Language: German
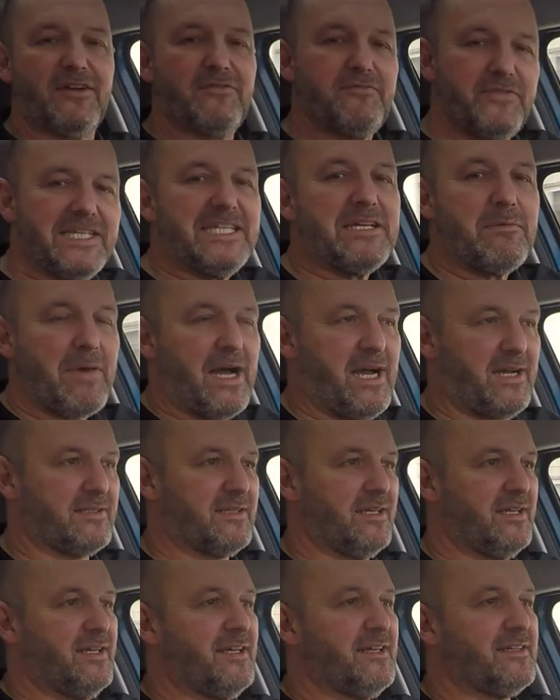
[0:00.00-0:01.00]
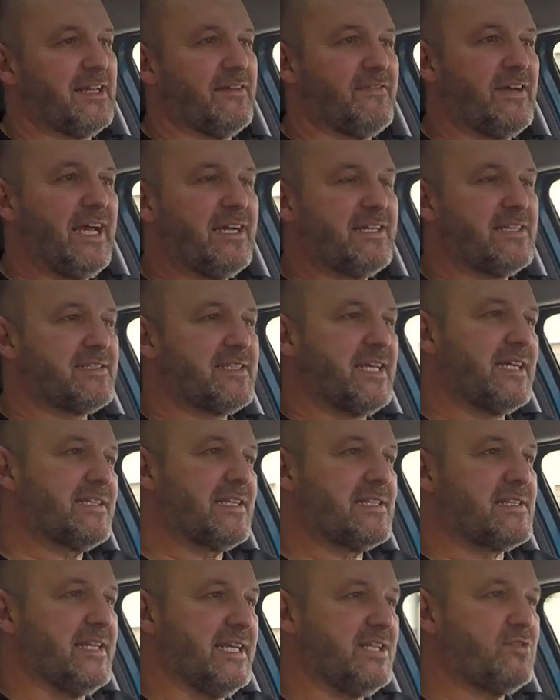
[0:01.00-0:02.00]
wie gemacht. Der Wagen ist dank
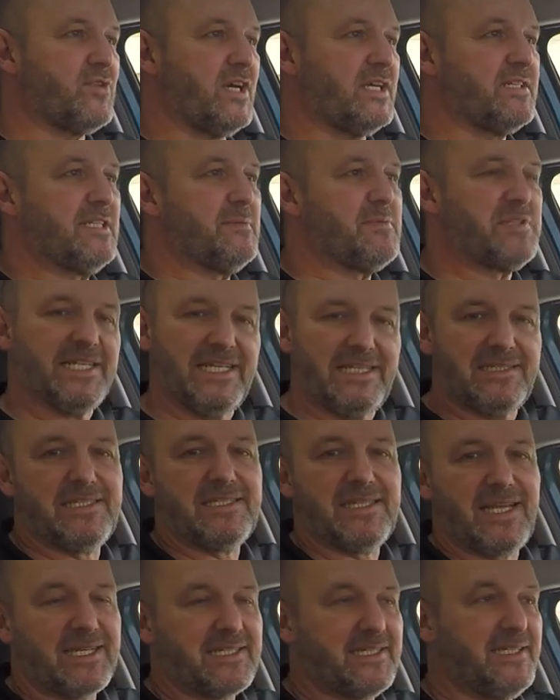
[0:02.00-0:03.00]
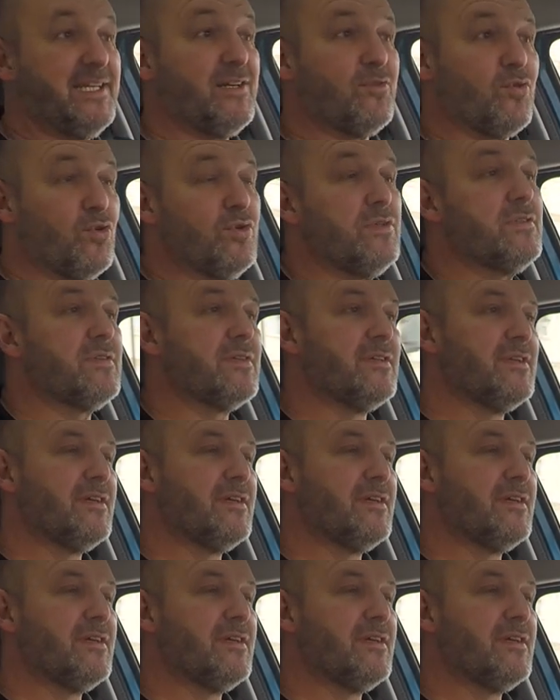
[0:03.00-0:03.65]
des Elektroantriebs richtig agil und